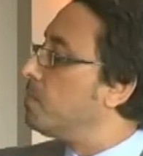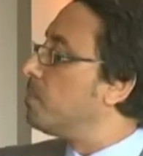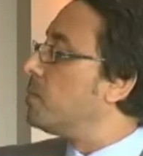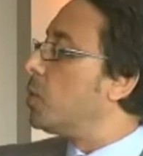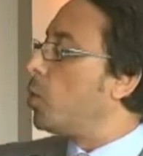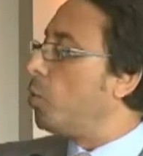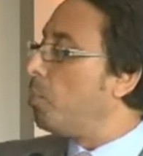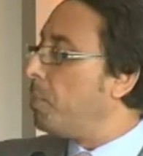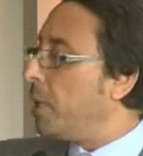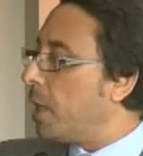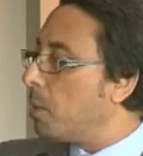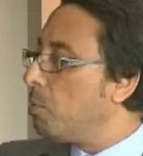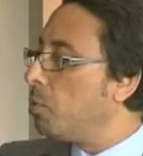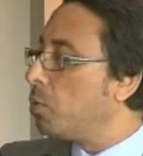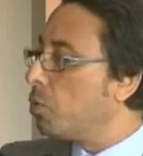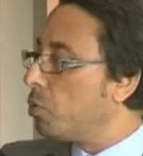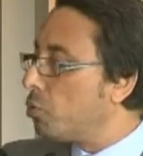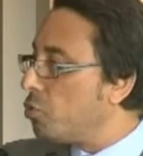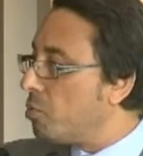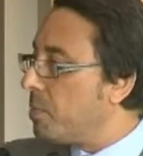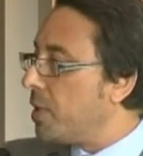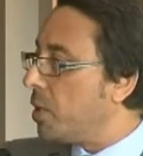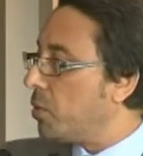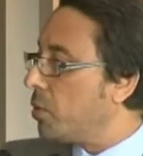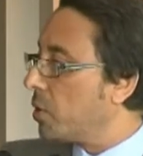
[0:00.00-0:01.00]
On parle beaucoup
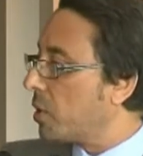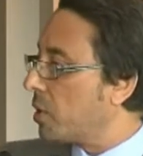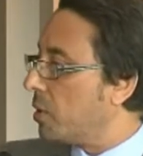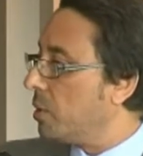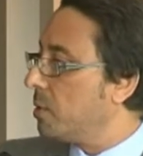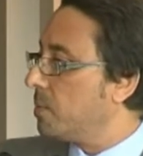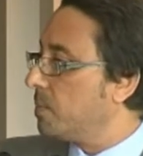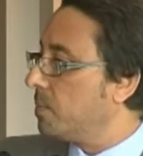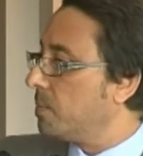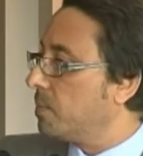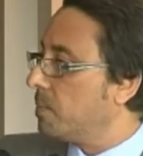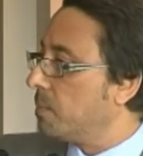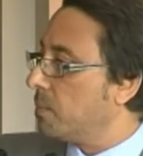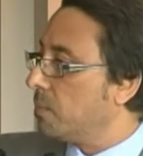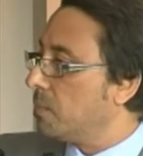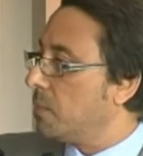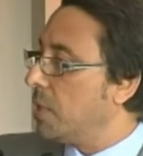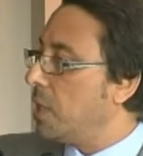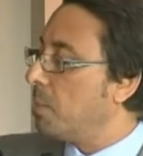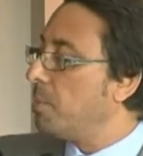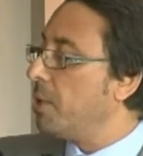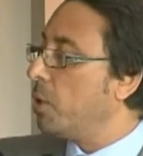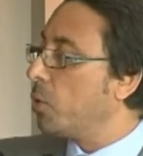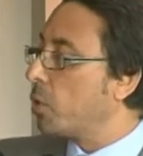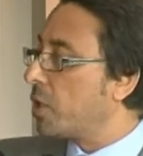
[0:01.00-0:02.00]
du Maroc
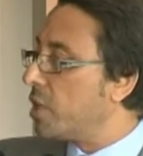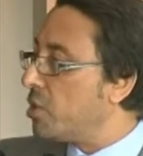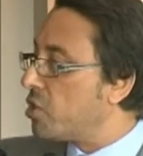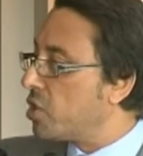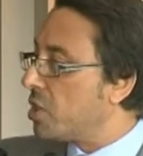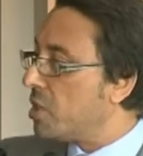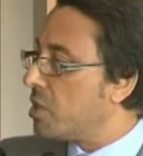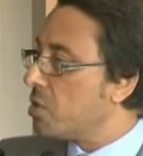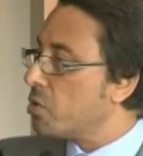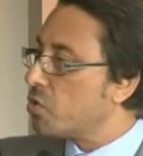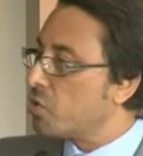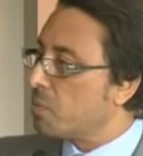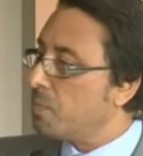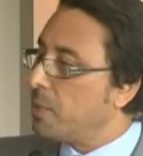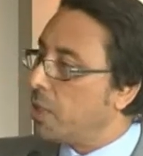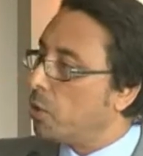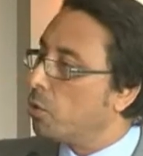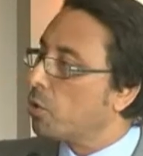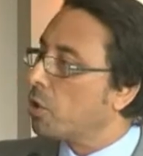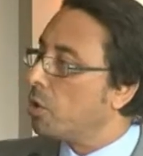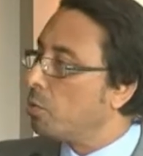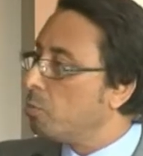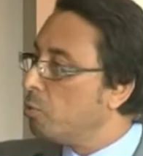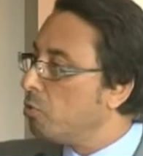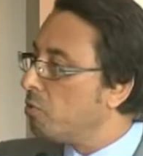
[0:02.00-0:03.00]
un Maroc qui change,
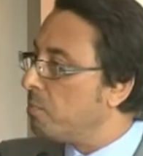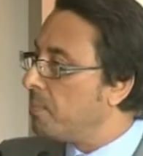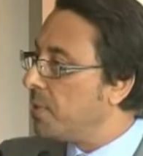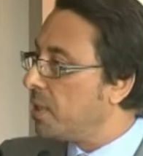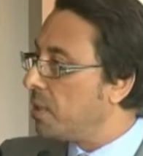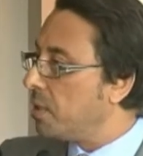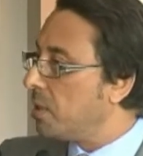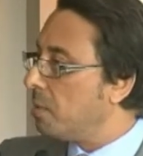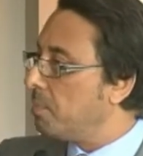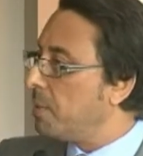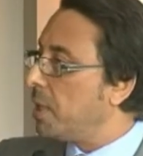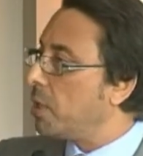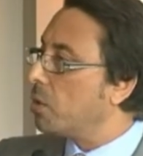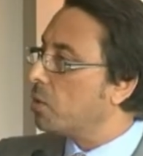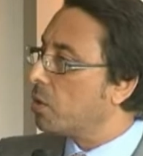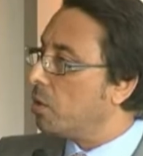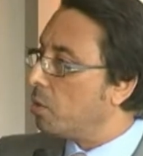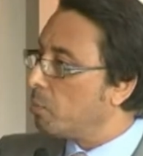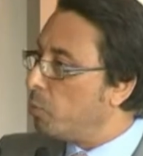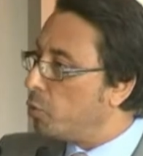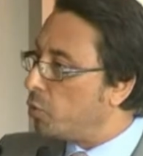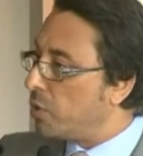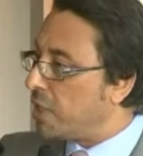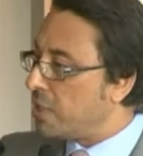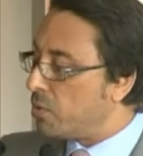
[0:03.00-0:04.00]
Maroc en mouvement, Maroc en
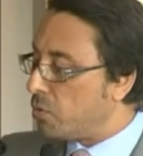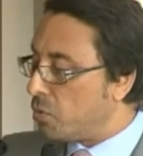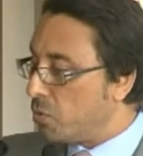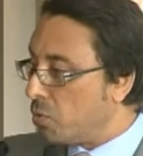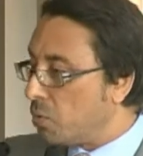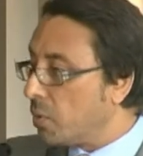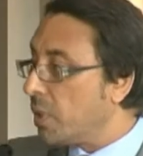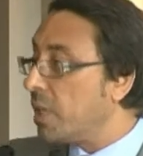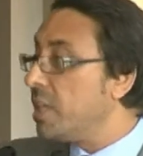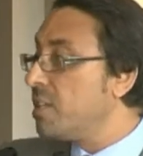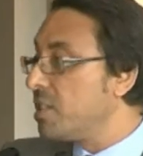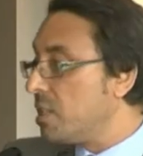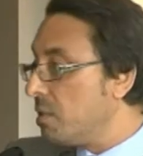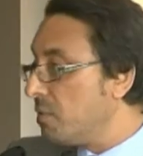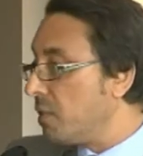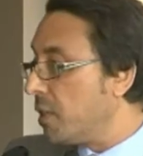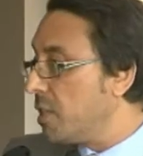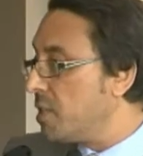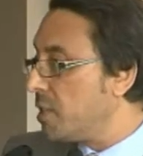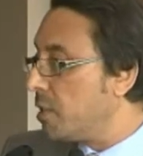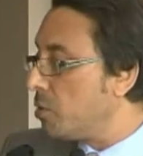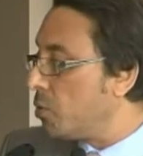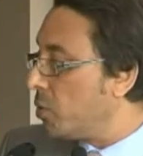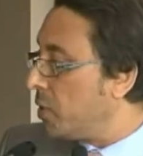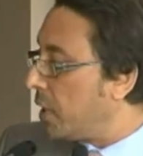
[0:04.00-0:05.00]
mutation, et c'est vrai,
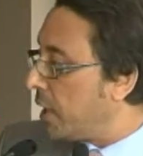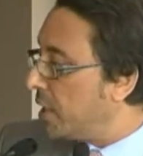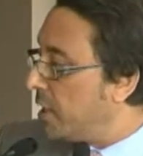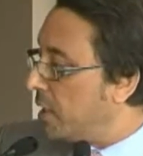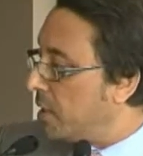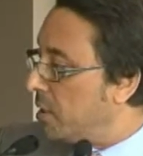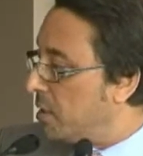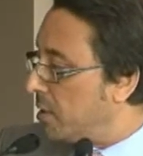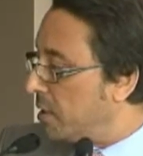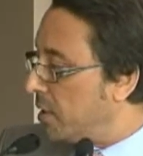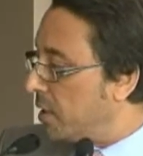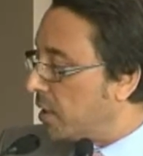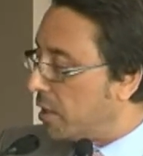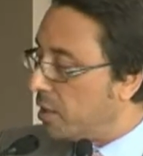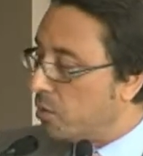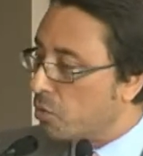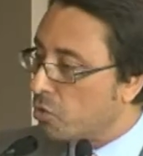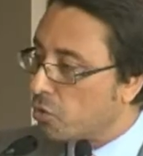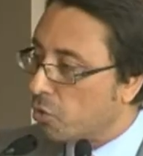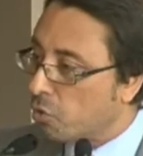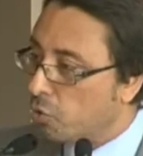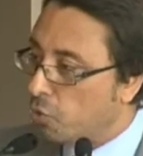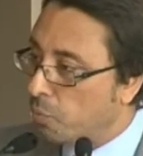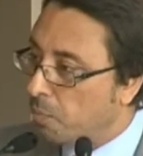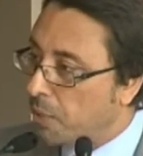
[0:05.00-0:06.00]
c'est une réalité qui est
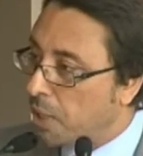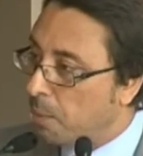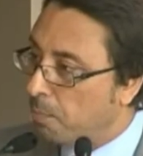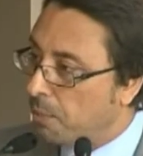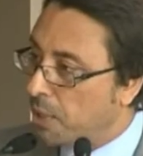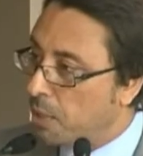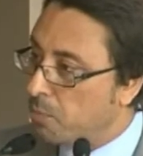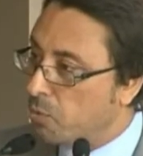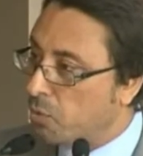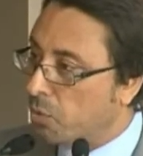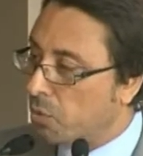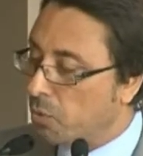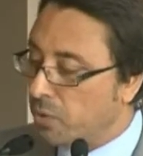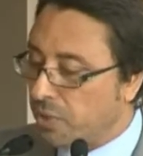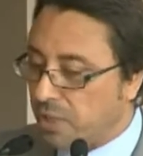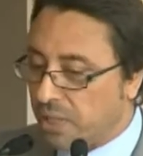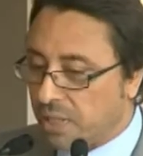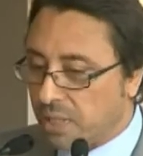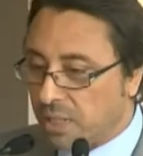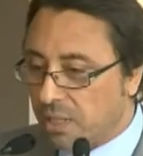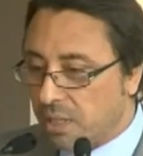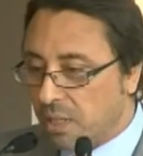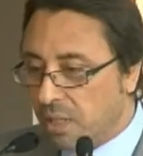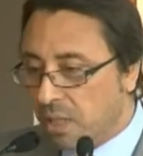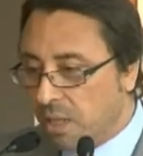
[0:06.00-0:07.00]
aujourd'hui palpable sur le
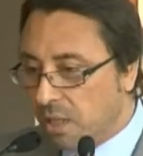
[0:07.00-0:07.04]
terrain.